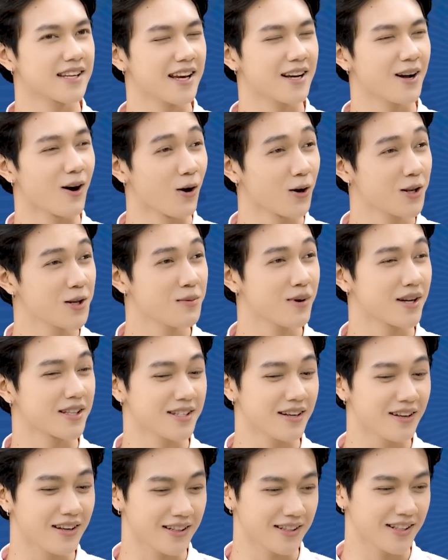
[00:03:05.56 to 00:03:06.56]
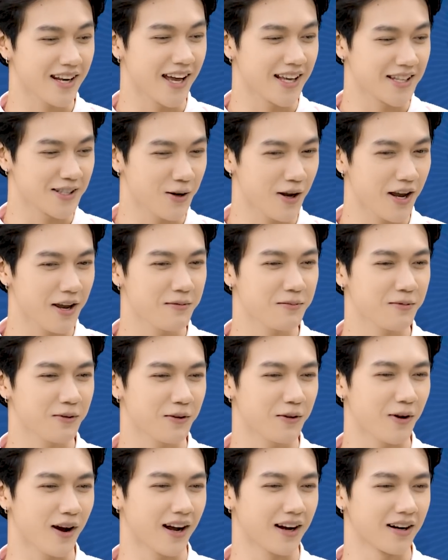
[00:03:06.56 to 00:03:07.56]
sẽ có, nhưng mà chắc là để cho em
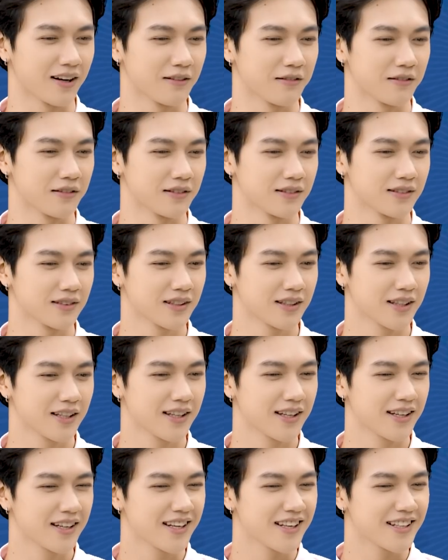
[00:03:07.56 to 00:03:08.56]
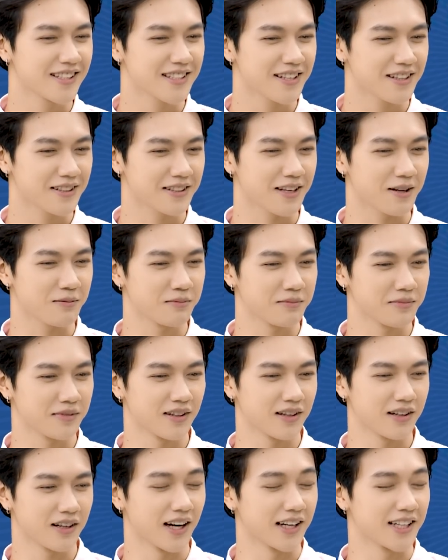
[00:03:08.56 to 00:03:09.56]
khoảng uh, chắc tầm
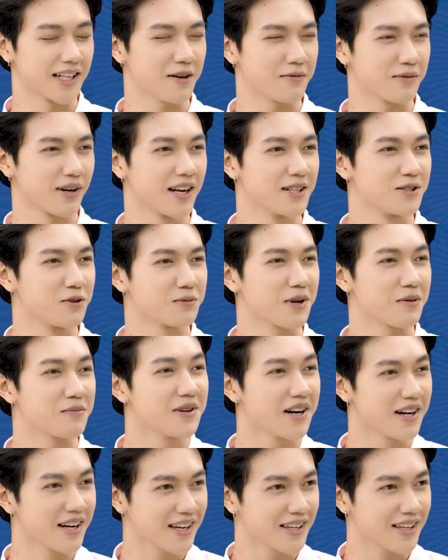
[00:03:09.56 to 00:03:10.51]
uh, gần năm gần chục năm nữa